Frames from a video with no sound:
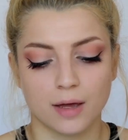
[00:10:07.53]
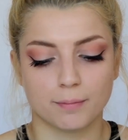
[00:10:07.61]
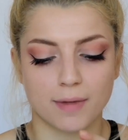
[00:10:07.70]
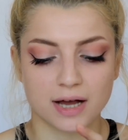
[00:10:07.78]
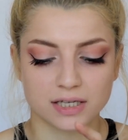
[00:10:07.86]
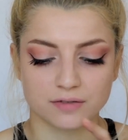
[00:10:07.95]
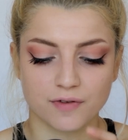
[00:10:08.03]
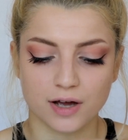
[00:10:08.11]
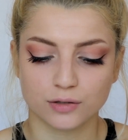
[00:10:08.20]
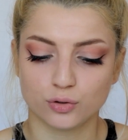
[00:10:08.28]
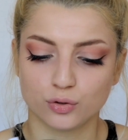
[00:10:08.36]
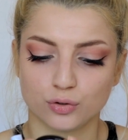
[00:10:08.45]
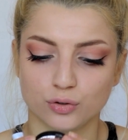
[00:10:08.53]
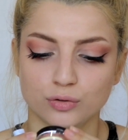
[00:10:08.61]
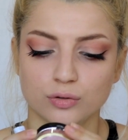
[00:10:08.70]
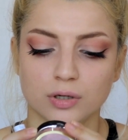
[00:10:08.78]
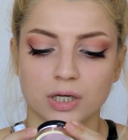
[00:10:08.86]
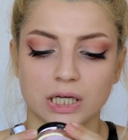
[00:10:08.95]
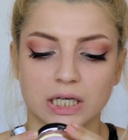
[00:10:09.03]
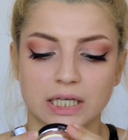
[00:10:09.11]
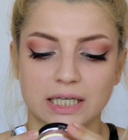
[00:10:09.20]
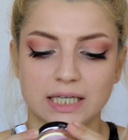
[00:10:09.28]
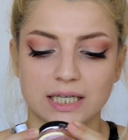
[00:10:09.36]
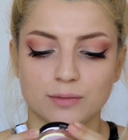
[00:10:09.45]
Max Factor'ün
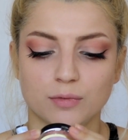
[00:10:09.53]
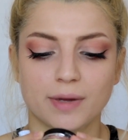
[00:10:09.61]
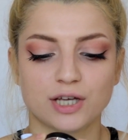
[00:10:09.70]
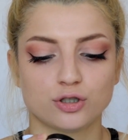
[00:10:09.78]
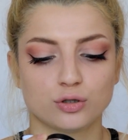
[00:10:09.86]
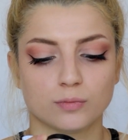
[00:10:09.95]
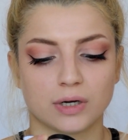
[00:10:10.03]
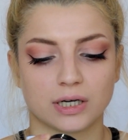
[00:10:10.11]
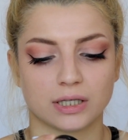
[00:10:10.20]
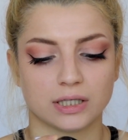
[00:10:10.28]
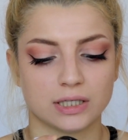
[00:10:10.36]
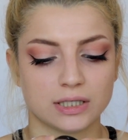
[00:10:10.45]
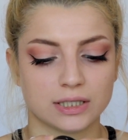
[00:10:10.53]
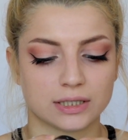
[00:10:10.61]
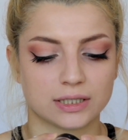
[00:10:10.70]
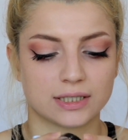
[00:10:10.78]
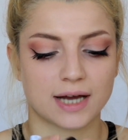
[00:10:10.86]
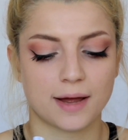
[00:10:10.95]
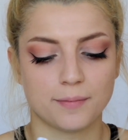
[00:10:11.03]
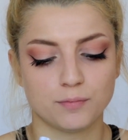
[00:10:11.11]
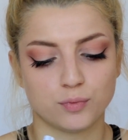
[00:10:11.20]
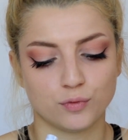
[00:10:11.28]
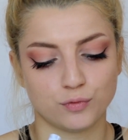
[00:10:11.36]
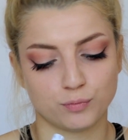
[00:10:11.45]
25 numaralı krem
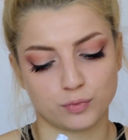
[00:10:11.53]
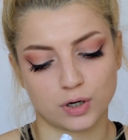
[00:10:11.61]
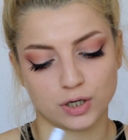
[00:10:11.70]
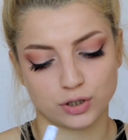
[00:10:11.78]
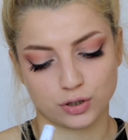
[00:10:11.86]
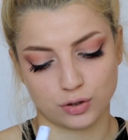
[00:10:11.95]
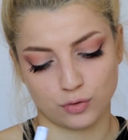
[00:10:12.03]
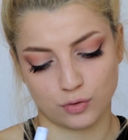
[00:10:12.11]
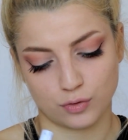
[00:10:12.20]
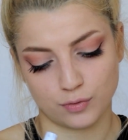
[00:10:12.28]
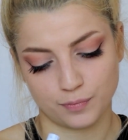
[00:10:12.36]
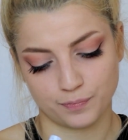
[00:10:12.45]
puff brush diyor.